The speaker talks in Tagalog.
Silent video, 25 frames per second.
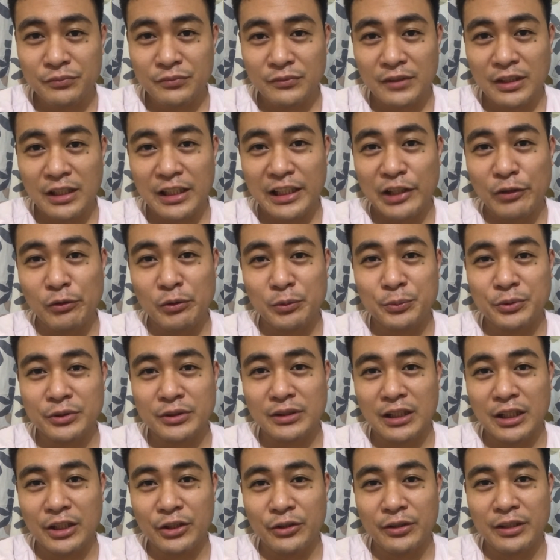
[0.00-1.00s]
Gagawa po
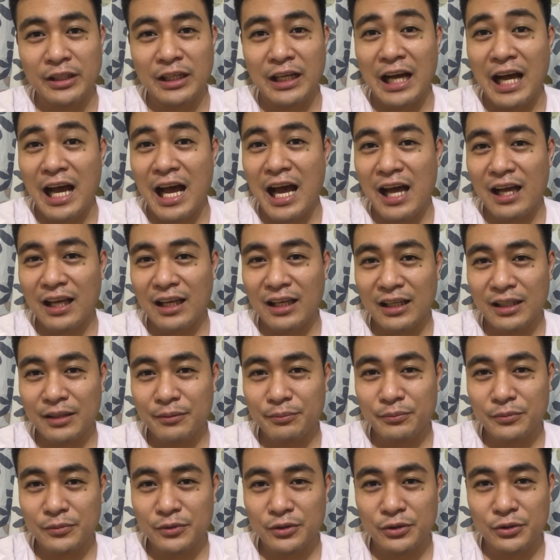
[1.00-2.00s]
tayo ng
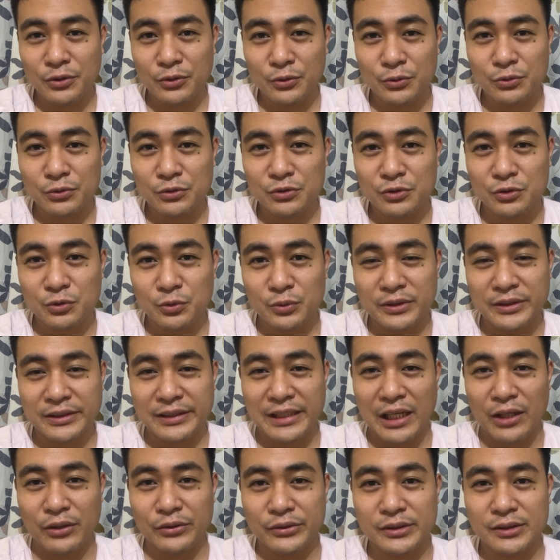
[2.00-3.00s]
ACAP Road to
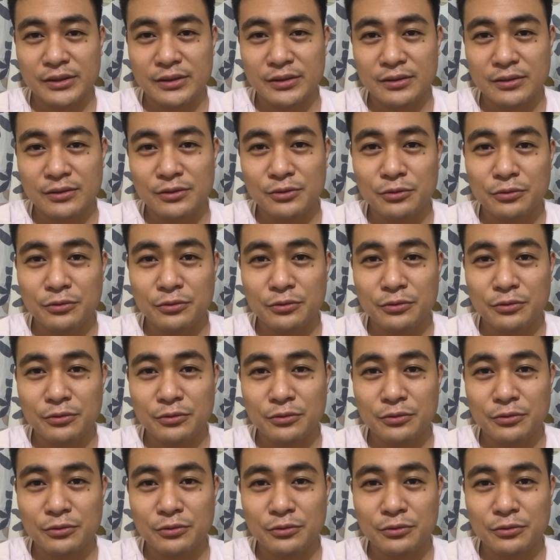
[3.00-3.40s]
1,000.